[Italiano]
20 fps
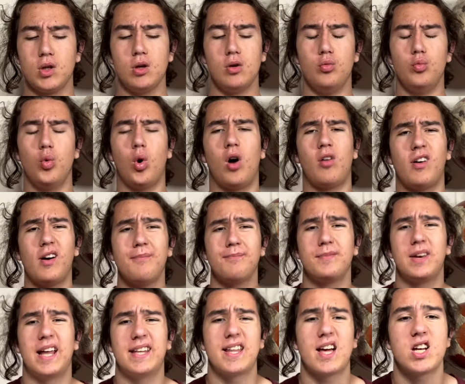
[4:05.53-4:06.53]
nuova,
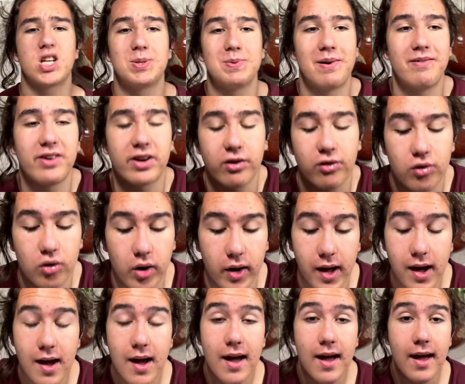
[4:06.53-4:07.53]
la decima versione,